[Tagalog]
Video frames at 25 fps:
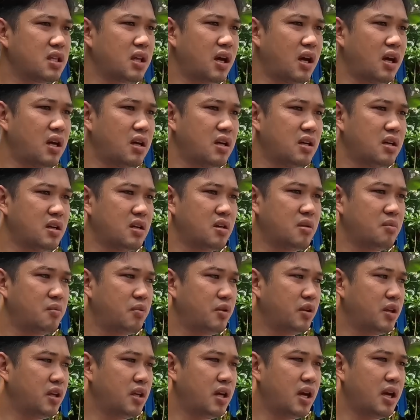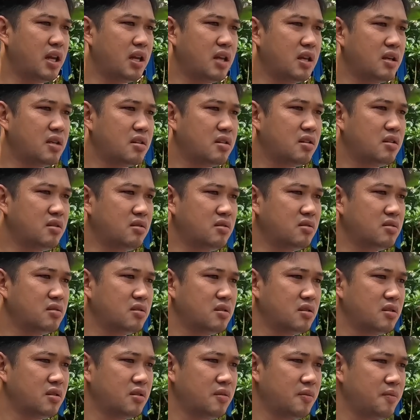magsalita pwede yan no
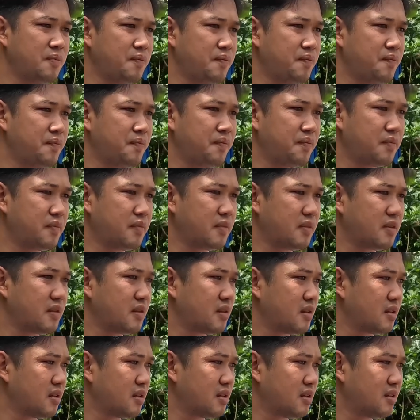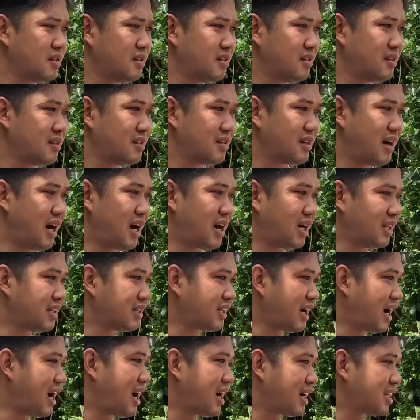kakanta ka
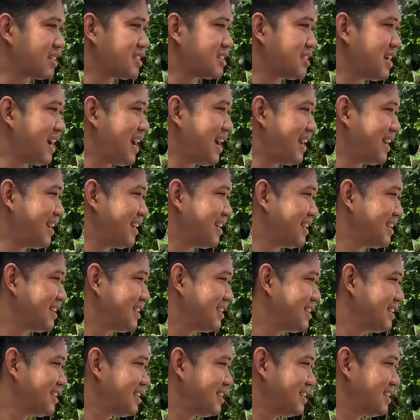kakanta ka Christian